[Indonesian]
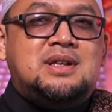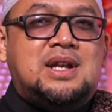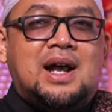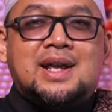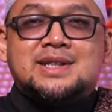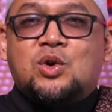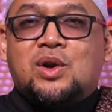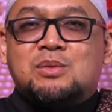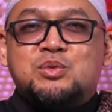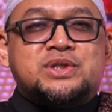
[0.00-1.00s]
tidaklah
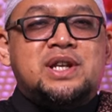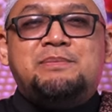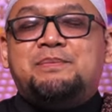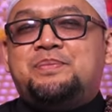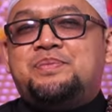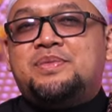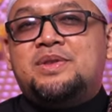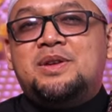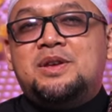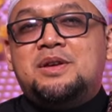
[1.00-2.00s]
seorang muslim
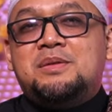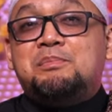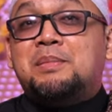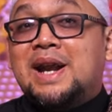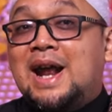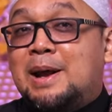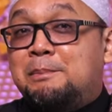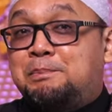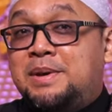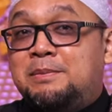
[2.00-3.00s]

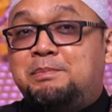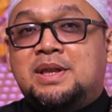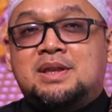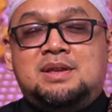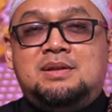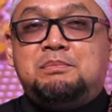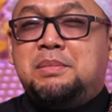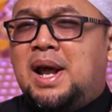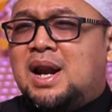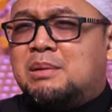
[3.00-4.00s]
menanam bibit,
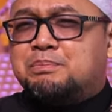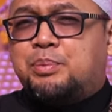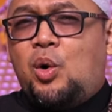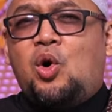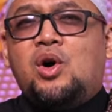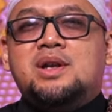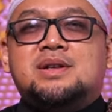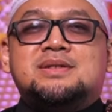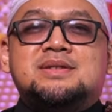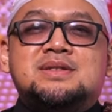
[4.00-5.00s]
menanam
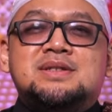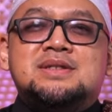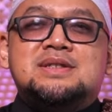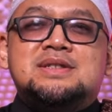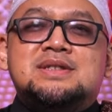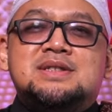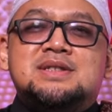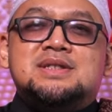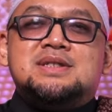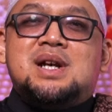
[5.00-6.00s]
pohon
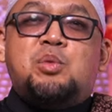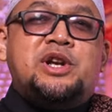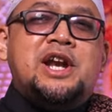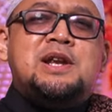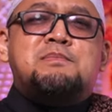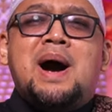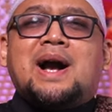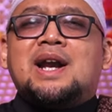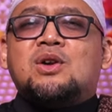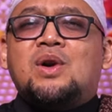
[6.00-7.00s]
kemudian
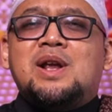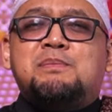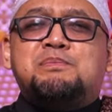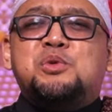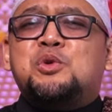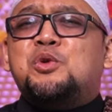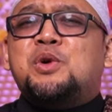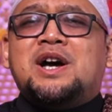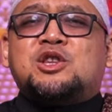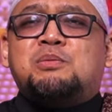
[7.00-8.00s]
dimakan oleh
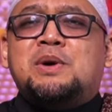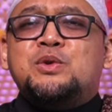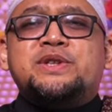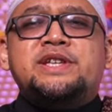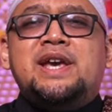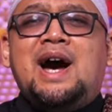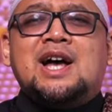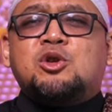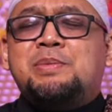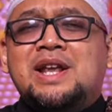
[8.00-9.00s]
burung atau manusia
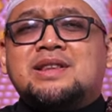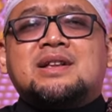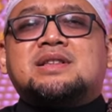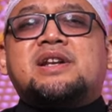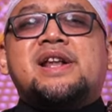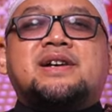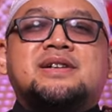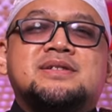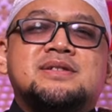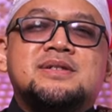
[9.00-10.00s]
atau binatang ternak,
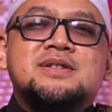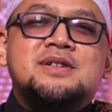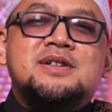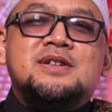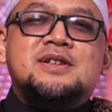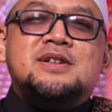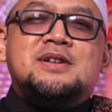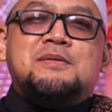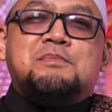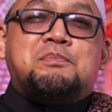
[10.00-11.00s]

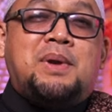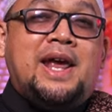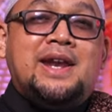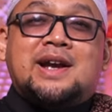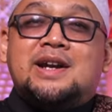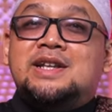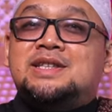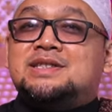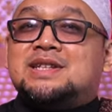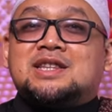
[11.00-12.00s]
melainkan
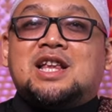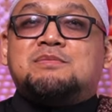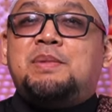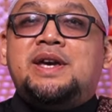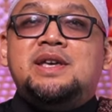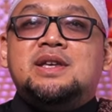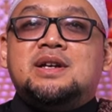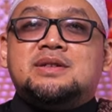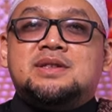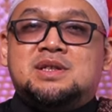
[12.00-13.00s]
dicatat
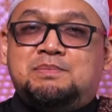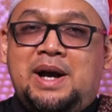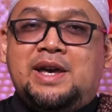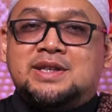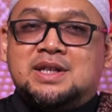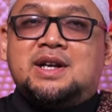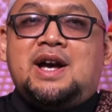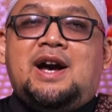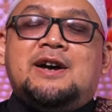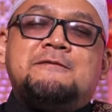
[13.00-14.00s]
baginya sebagai
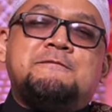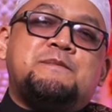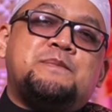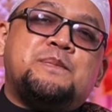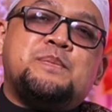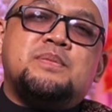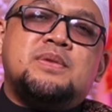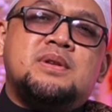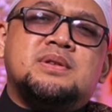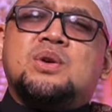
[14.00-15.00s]
sedekah.
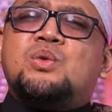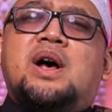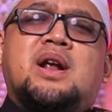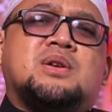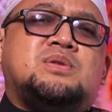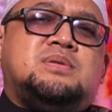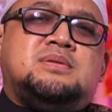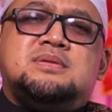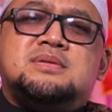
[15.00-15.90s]
Saudaraku,